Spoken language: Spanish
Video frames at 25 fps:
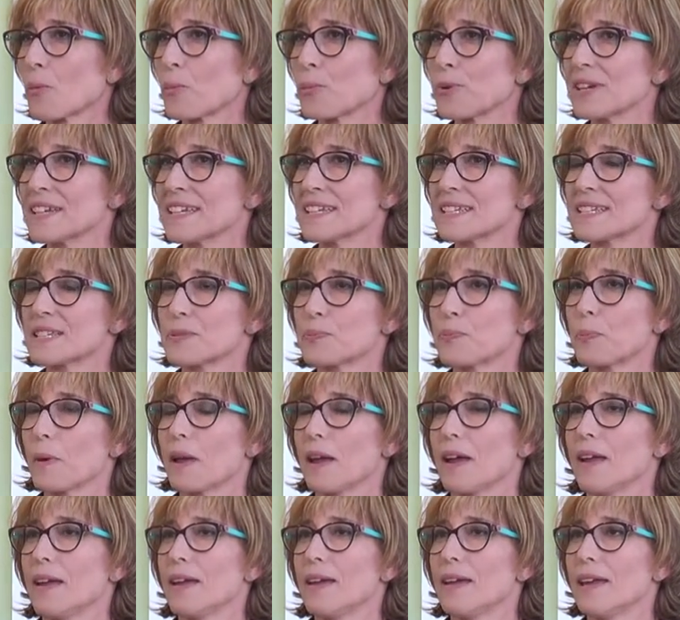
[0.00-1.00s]
Pues...
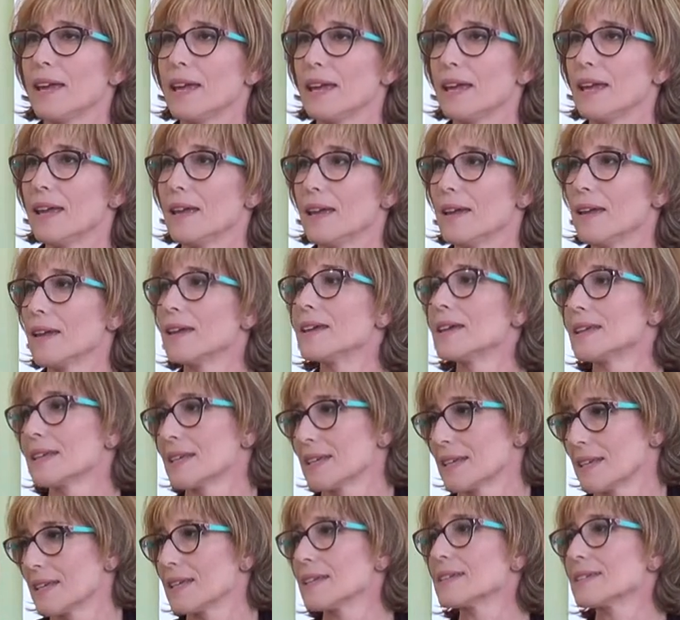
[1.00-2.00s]
¿Cómo eh, trabajas en
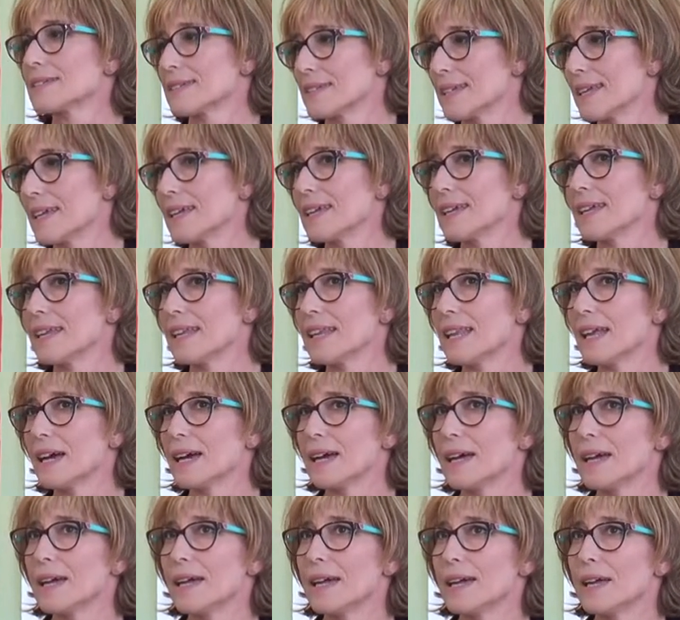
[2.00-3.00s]
definitiva? Sí,
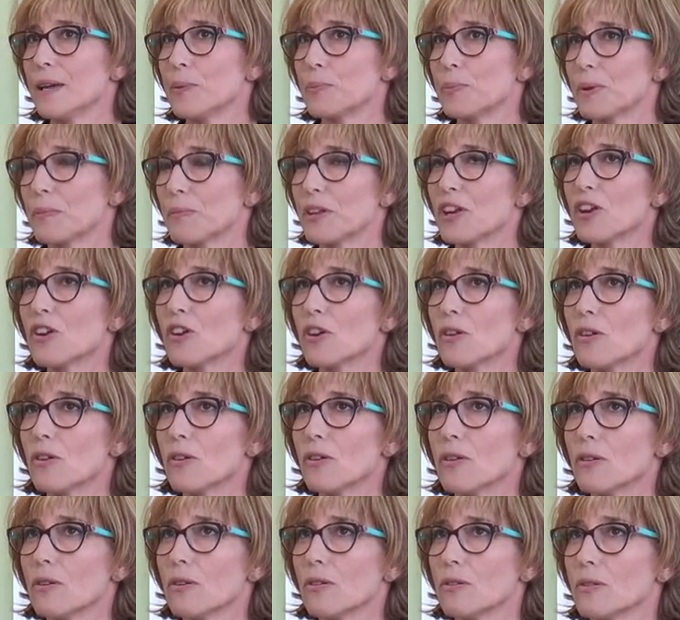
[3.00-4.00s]
la, eh,
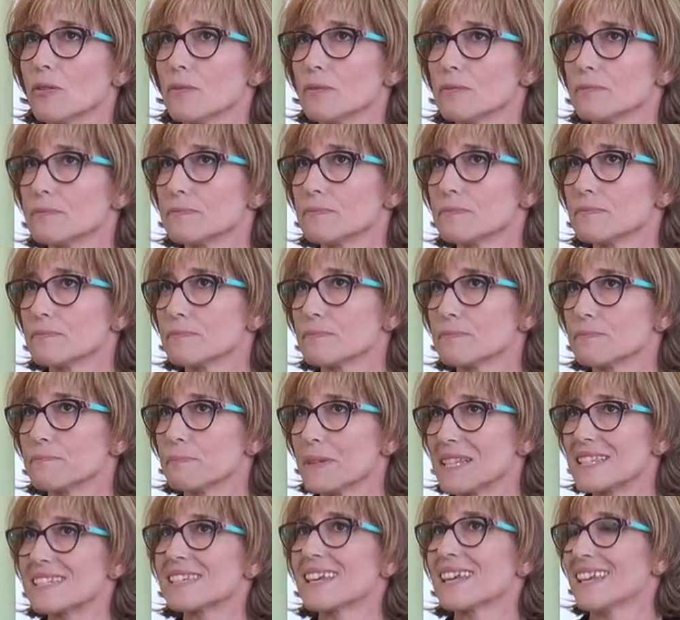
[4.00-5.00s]
primero
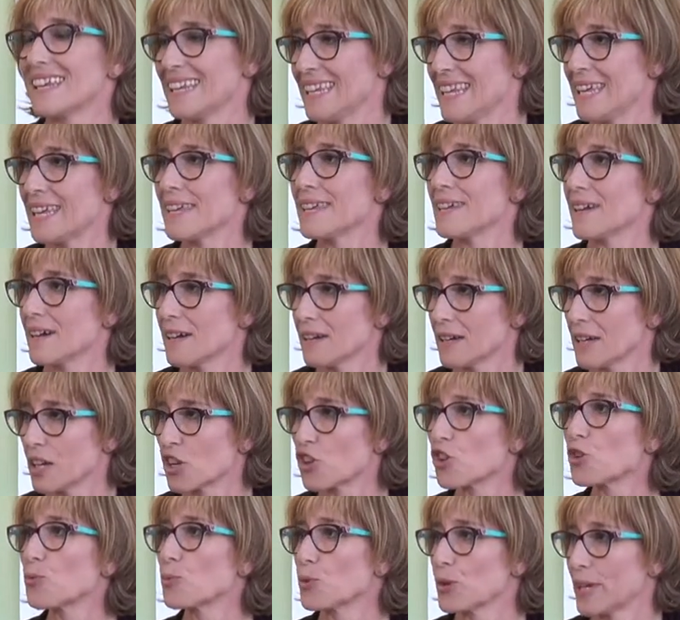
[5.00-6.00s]
pensé en ella,
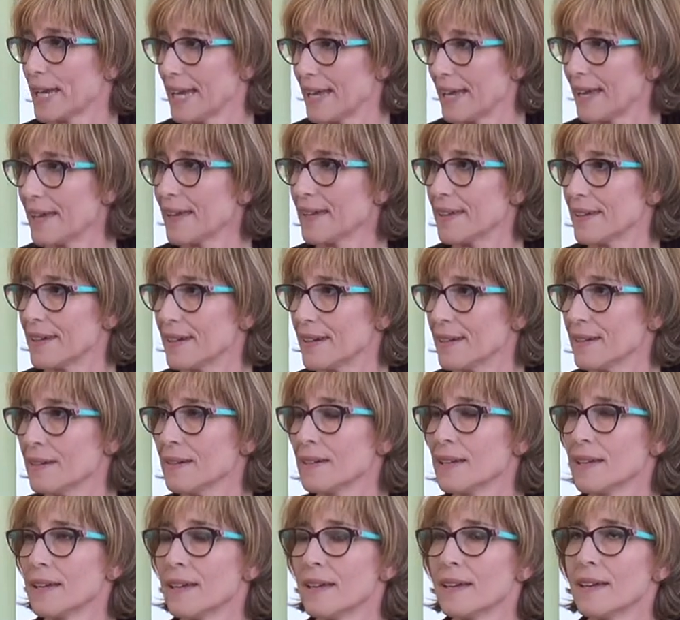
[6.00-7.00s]
en cómo era ella
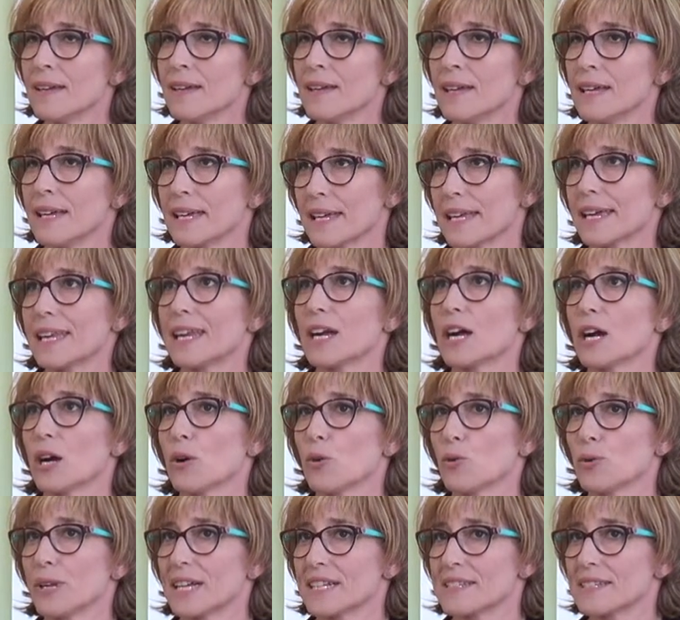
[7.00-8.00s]
en que era
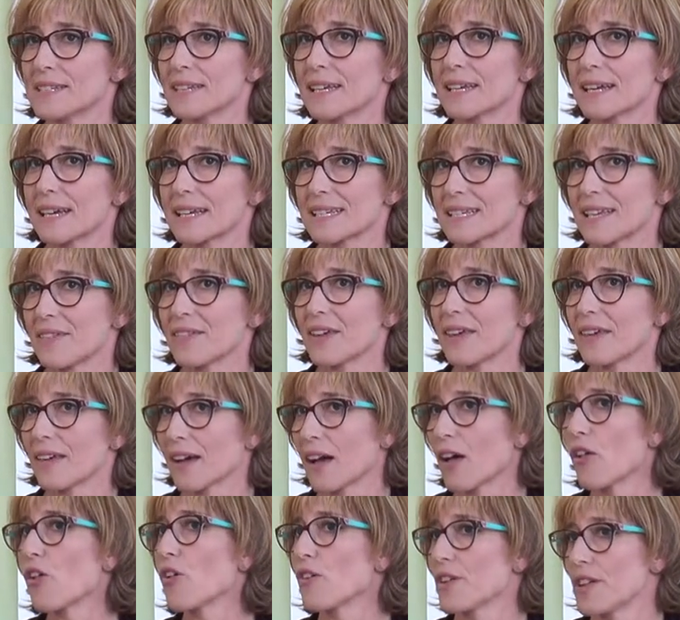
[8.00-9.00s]
una chica que se había
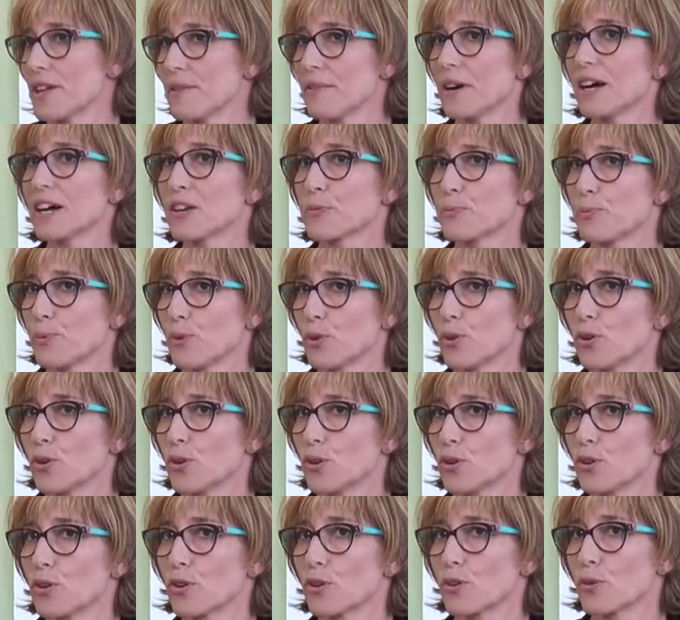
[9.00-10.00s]
dejado llevar
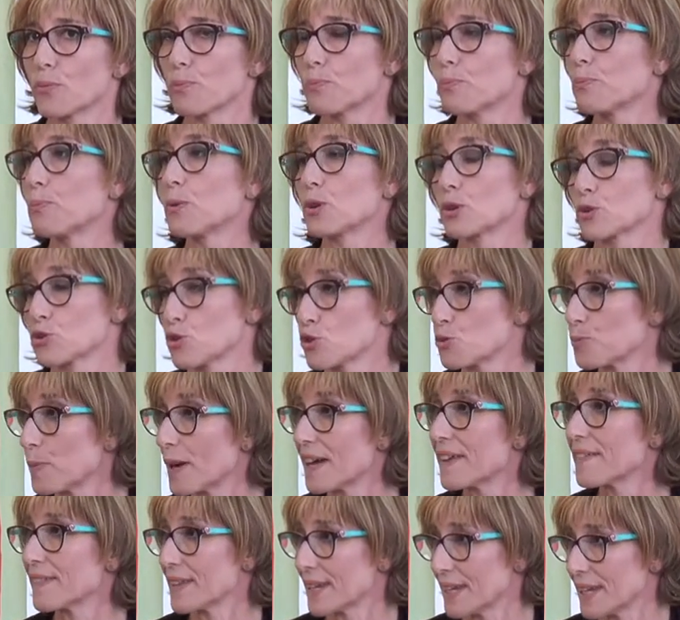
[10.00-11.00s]
por, sus
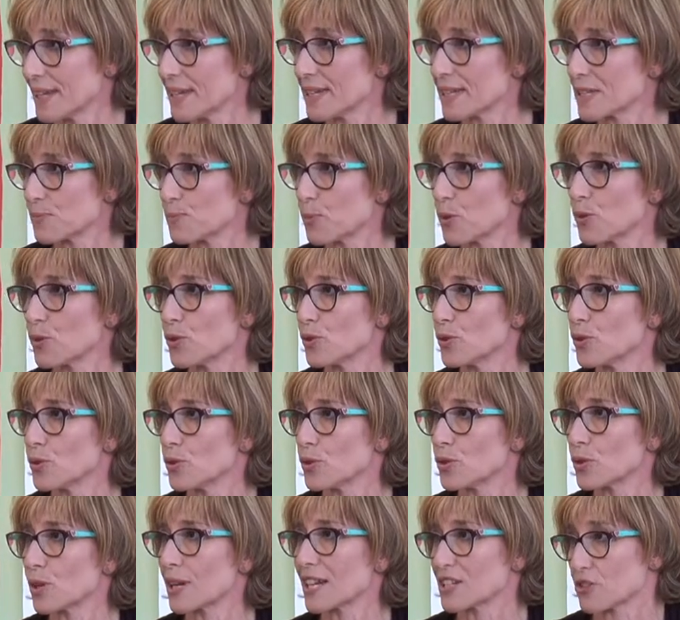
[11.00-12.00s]
padres,
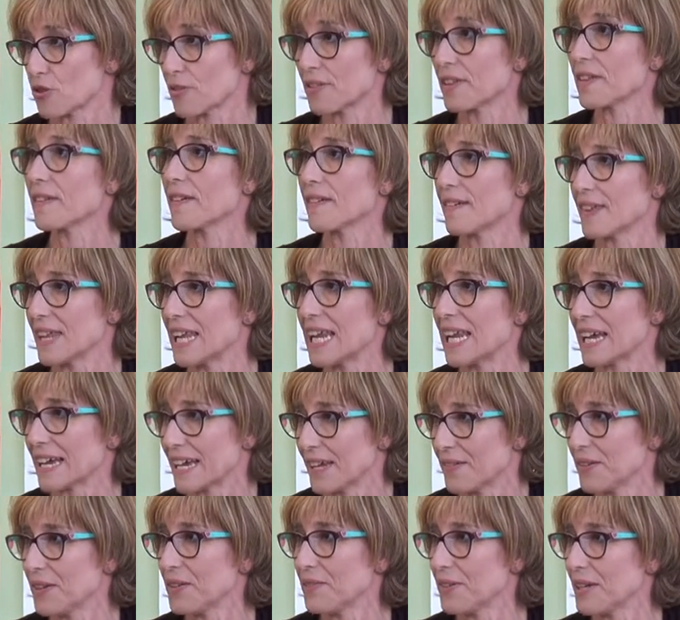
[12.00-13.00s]
por la sociedad en la
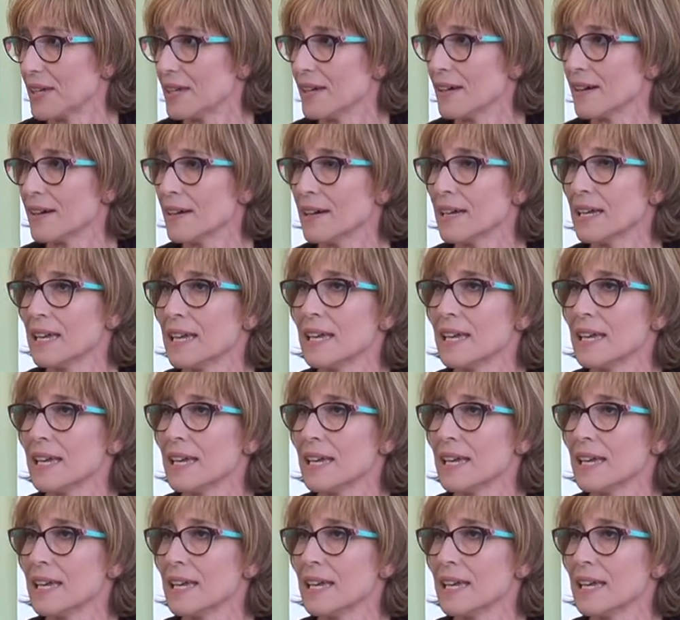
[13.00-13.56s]
que vivía